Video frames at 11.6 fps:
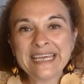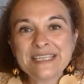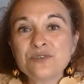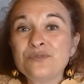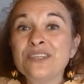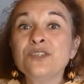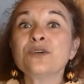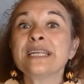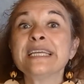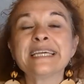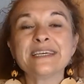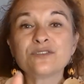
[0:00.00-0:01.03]
il suffit de
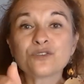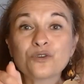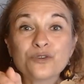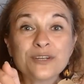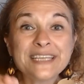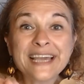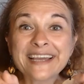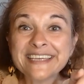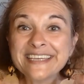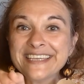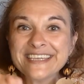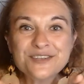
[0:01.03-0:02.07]
cliquer sur le lien
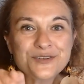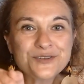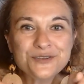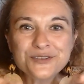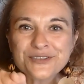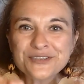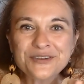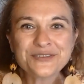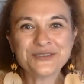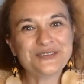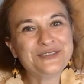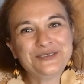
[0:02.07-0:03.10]
qui est juste en
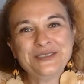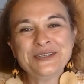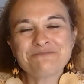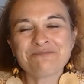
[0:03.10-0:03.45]
dessous.